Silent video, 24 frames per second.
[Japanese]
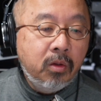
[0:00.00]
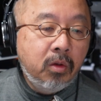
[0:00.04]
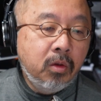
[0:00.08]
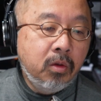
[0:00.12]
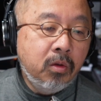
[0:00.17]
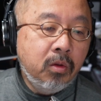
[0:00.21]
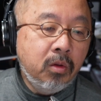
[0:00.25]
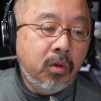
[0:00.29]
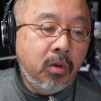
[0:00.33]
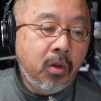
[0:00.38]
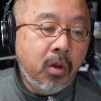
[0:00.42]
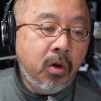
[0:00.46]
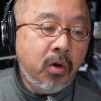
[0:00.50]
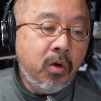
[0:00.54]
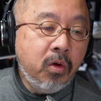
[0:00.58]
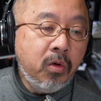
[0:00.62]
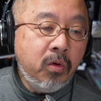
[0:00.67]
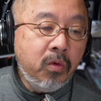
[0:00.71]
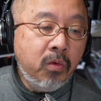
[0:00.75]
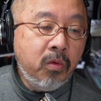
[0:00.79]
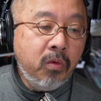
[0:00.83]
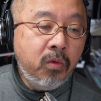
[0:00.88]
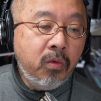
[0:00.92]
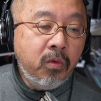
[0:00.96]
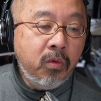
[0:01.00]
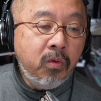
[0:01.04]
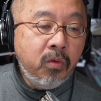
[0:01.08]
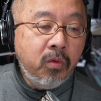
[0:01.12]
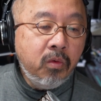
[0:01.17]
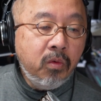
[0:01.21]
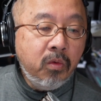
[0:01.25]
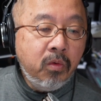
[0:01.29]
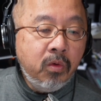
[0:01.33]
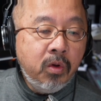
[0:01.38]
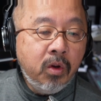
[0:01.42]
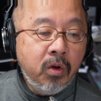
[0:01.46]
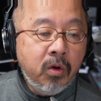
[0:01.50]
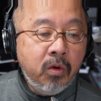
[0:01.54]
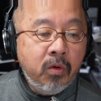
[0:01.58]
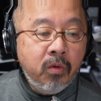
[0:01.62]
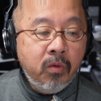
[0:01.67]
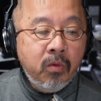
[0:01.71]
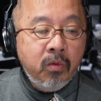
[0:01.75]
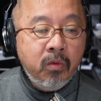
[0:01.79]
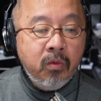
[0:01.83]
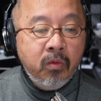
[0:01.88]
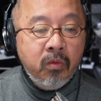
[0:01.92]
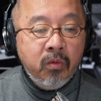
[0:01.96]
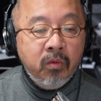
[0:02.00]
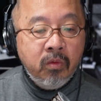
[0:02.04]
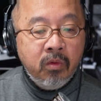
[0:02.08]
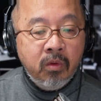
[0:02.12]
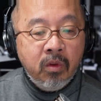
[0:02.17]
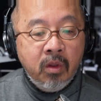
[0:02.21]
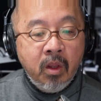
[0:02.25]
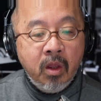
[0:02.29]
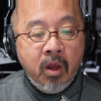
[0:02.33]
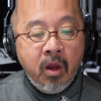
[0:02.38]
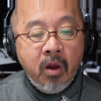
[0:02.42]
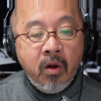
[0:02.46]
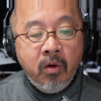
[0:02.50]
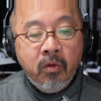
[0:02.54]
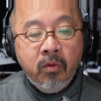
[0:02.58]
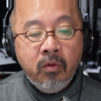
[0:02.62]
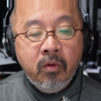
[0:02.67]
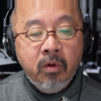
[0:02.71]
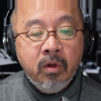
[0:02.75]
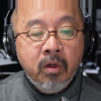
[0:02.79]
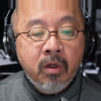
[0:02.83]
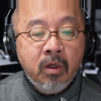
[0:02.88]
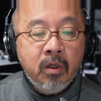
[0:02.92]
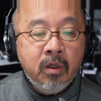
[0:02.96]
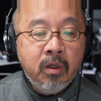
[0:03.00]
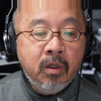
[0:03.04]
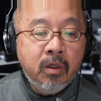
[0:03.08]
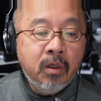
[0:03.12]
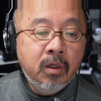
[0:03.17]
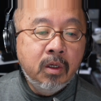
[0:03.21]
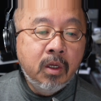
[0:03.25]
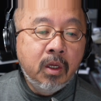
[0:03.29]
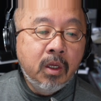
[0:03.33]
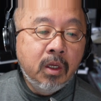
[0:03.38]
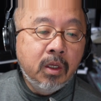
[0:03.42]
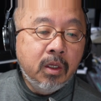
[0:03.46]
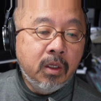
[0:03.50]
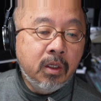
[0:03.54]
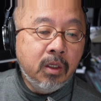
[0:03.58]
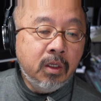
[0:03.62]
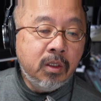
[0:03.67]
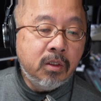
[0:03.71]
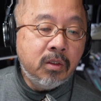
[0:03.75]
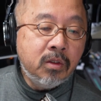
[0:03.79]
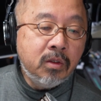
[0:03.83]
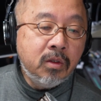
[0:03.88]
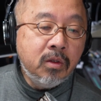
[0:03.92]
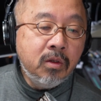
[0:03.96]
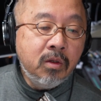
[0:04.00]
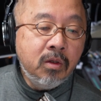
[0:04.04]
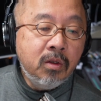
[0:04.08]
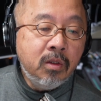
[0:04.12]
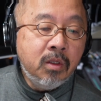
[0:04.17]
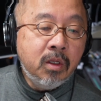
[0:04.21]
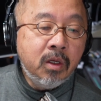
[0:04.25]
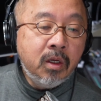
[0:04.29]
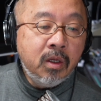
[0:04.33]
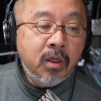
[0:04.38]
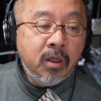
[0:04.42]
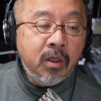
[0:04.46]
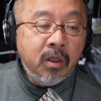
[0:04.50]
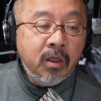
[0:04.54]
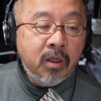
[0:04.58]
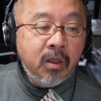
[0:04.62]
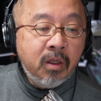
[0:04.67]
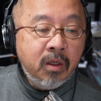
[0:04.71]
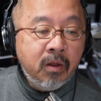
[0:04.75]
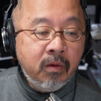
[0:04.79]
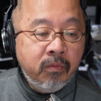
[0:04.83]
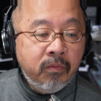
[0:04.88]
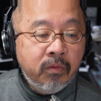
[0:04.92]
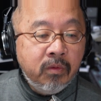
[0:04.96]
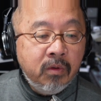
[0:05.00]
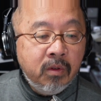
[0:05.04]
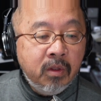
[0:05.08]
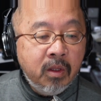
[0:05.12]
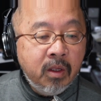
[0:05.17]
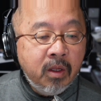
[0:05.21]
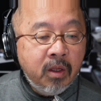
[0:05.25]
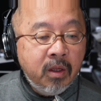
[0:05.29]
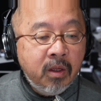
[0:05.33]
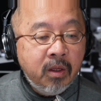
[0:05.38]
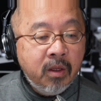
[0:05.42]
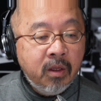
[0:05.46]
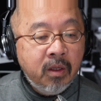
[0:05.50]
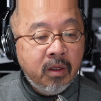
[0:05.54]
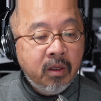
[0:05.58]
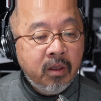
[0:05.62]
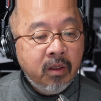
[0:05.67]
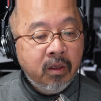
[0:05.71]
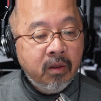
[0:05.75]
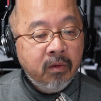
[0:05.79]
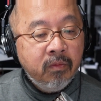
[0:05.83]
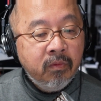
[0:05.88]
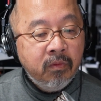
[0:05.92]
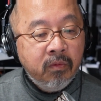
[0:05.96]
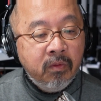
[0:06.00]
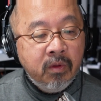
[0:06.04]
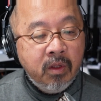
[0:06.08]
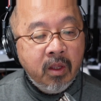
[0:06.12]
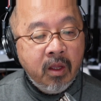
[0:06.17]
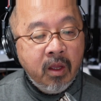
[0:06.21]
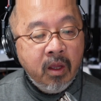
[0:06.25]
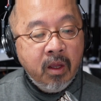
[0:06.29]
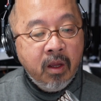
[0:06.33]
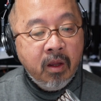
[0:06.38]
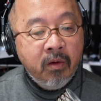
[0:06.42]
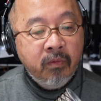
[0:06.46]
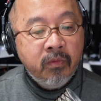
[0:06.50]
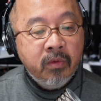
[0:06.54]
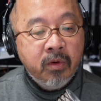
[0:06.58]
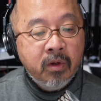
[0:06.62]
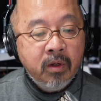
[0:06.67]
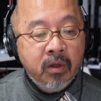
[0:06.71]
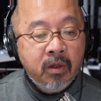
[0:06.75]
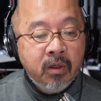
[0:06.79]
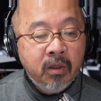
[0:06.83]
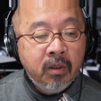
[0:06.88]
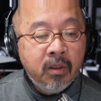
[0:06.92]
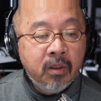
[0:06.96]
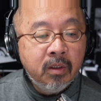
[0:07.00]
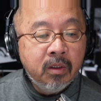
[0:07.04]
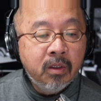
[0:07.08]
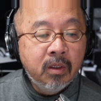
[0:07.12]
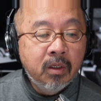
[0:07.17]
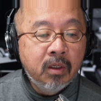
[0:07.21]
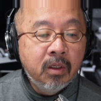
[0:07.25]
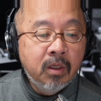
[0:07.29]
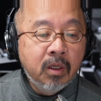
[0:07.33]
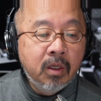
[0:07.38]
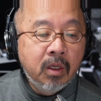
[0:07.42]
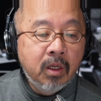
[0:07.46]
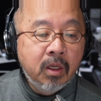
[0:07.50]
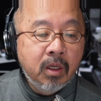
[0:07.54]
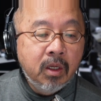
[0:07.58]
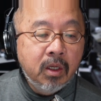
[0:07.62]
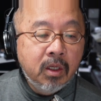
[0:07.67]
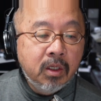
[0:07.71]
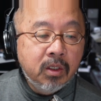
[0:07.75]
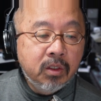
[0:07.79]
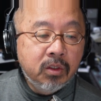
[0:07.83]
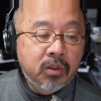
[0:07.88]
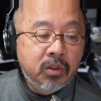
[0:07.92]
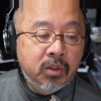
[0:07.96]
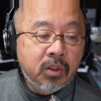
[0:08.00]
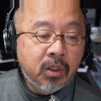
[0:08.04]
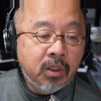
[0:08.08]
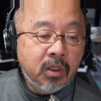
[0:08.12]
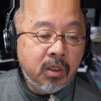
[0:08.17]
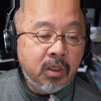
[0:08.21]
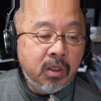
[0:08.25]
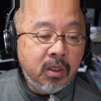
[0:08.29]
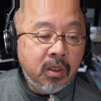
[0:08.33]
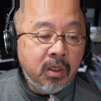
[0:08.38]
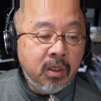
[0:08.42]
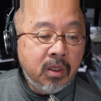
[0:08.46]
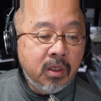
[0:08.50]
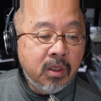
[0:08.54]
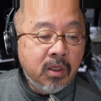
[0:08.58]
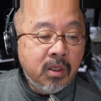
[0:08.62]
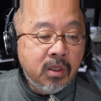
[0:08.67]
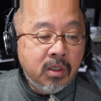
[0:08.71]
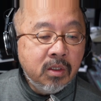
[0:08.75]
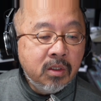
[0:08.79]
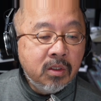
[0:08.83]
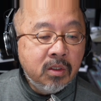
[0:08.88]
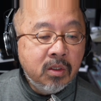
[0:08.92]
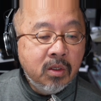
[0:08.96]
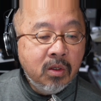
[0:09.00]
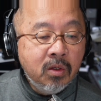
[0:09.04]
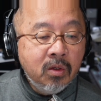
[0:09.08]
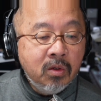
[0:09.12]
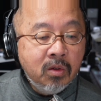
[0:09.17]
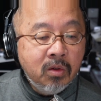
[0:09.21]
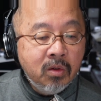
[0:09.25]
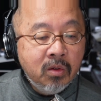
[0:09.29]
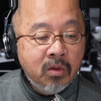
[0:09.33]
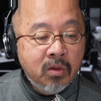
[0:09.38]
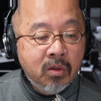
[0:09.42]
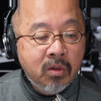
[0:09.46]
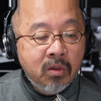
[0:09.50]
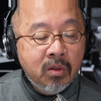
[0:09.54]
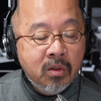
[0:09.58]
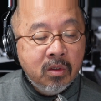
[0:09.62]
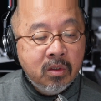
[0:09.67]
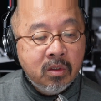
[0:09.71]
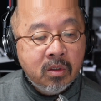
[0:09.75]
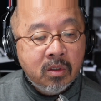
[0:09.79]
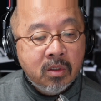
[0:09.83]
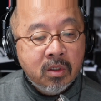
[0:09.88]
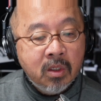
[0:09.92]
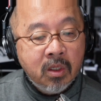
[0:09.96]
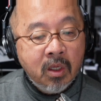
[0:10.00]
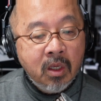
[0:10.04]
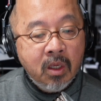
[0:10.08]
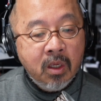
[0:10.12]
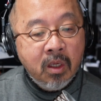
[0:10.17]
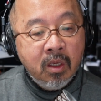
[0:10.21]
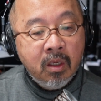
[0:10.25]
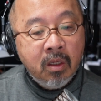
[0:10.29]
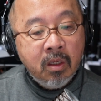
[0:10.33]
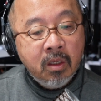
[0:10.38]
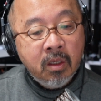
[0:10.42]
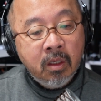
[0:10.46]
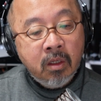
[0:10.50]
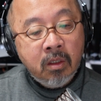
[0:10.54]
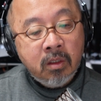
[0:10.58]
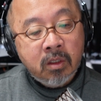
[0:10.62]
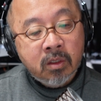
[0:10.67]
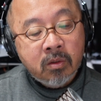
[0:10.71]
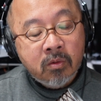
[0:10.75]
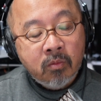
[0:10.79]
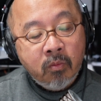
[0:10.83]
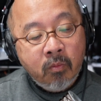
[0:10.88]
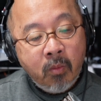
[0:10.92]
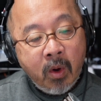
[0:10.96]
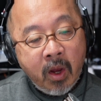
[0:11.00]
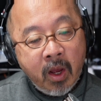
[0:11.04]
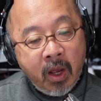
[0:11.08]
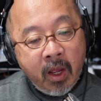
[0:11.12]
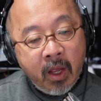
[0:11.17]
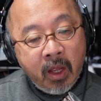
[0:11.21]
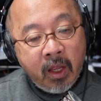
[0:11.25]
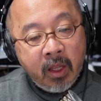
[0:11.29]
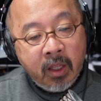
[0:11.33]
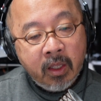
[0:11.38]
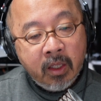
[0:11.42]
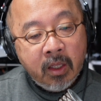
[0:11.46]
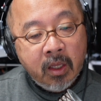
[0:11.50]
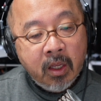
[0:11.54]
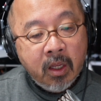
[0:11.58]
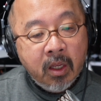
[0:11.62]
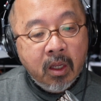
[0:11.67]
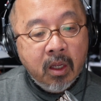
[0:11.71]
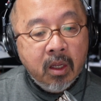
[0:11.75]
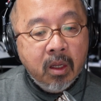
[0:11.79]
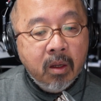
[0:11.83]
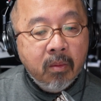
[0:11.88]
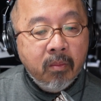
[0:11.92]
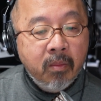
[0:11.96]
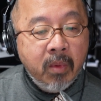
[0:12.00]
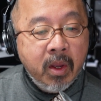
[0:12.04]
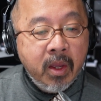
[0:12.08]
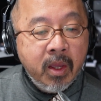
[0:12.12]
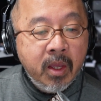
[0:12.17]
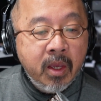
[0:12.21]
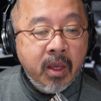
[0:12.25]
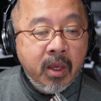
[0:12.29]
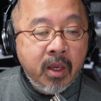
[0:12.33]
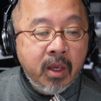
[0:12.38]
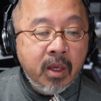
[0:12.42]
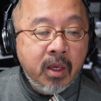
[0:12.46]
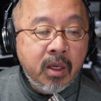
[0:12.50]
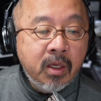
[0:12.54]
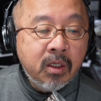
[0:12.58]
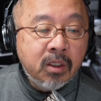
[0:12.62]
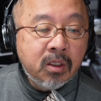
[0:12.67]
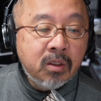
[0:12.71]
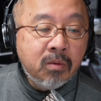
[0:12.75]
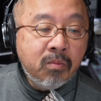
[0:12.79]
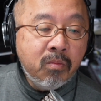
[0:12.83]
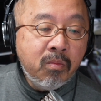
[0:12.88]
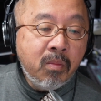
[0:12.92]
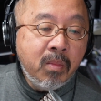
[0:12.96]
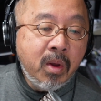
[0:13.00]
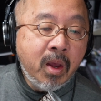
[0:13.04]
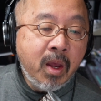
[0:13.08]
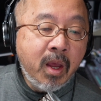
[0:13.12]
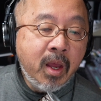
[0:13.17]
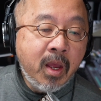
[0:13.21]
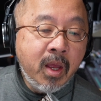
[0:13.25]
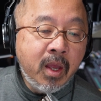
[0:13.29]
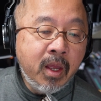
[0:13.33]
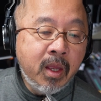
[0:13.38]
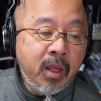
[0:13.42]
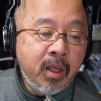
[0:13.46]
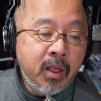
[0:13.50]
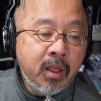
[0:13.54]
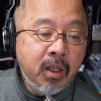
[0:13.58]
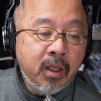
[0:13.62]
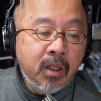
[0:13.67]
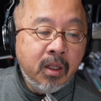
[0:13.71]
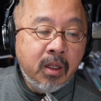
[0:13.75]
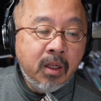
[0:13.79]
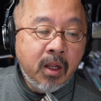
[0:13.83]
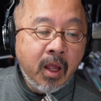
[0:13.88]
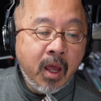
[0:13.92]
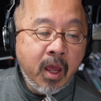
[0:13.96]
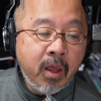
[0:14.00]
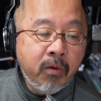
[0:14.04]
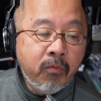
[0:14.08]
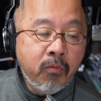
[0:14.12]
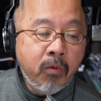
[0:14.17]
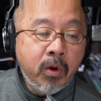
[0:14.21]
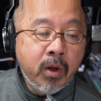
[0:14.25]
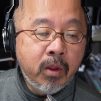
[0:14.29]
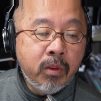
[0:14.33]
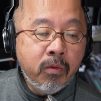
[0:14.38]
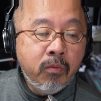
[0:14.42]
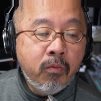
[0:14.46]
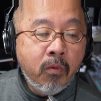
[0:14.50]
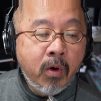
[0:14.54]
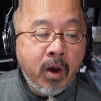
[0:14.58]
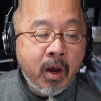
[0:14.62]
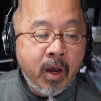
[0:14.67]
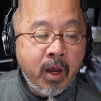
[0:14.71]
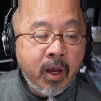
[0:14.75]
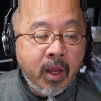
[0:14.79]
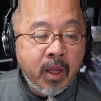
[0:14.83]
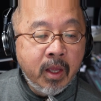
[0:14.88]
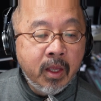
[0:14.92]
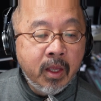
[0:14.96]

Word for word: know, know, know her is to love, love, love her Just to see her smile makes my life worthwhile